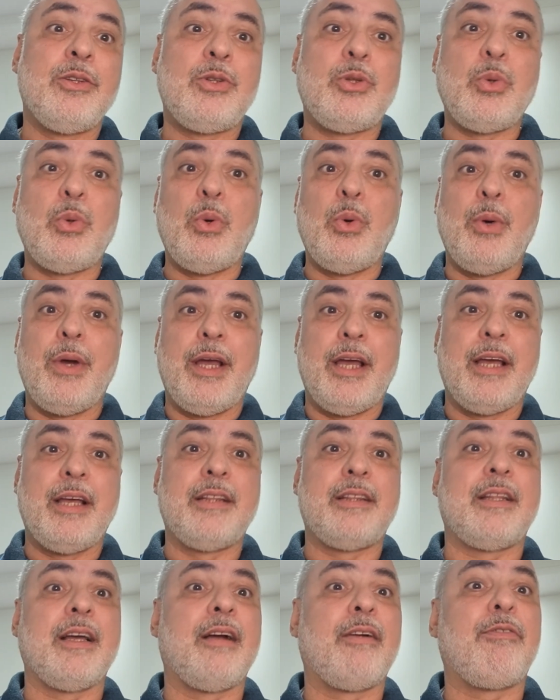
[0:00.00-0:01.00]

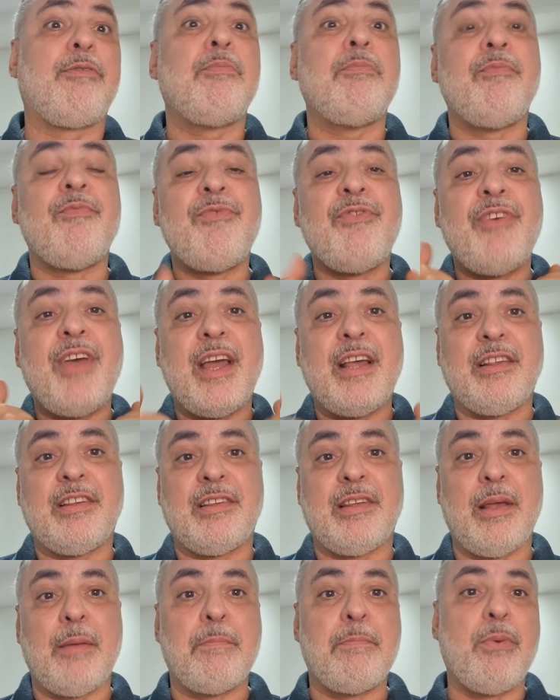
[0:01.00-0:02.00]
Twitter,
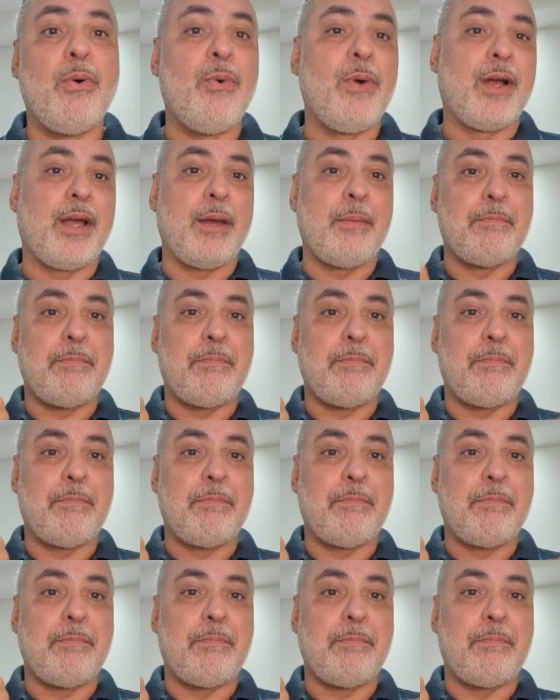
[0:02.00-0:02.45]
Facebook,